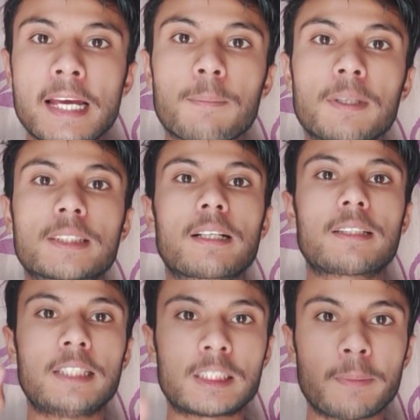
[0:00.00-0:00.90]
एक बजकर
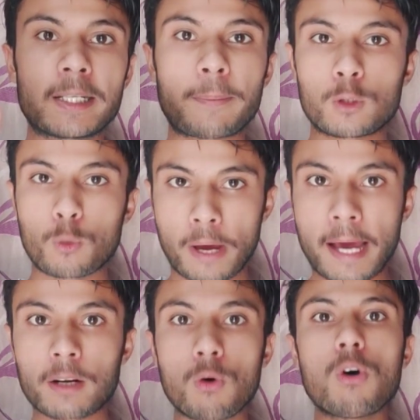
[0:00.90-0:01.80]
तीस मिनट पर
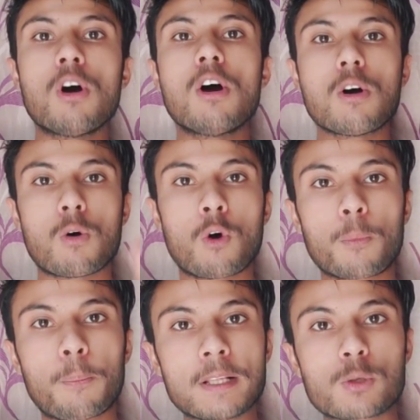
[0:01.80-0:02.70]
दोपहर को और
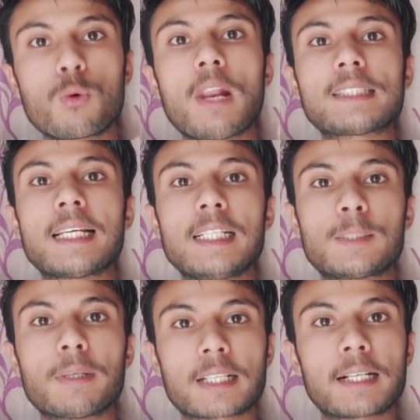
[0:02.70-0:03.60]
पंचकूला से
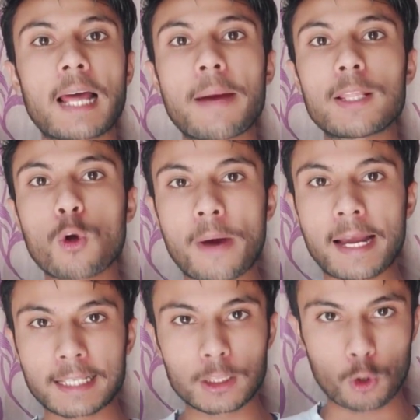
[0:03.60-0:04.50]
इस बस का टाइम है
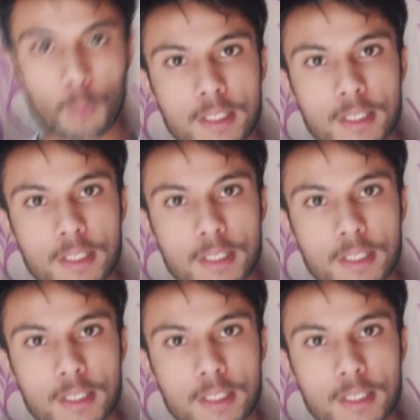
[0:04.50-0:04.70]
दोपहर के दो